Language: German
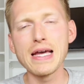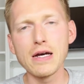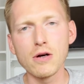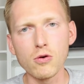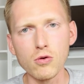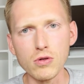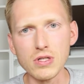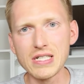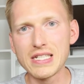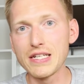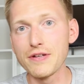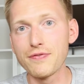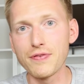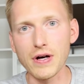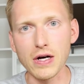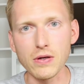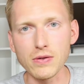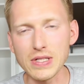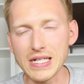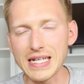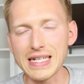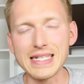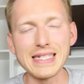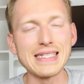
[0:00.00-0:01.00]
Und die
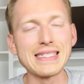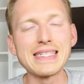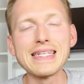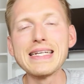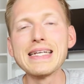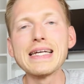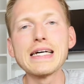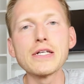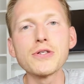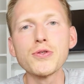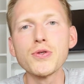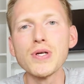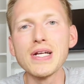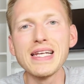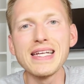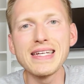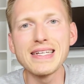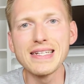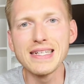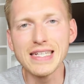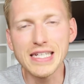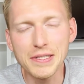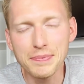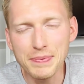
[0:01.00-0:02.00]
Founder, die sind natürlich
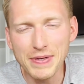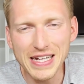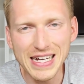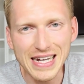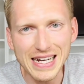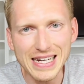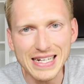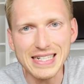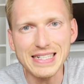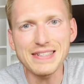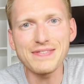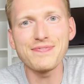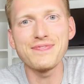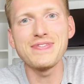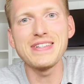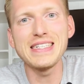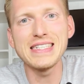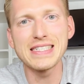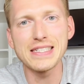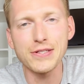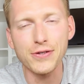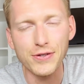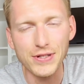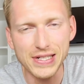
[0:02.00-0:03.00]
nicht bekannt. Wie
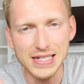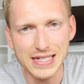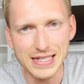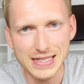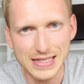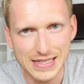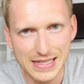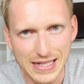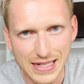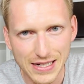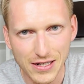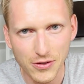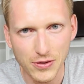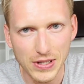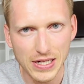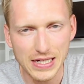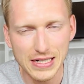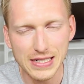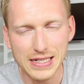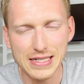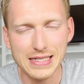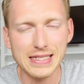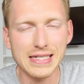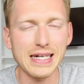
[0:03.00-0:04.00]
sollte es denn auch
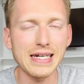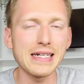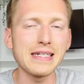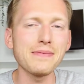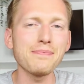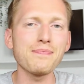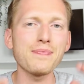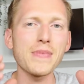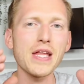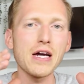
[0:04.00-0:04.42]
anders sein?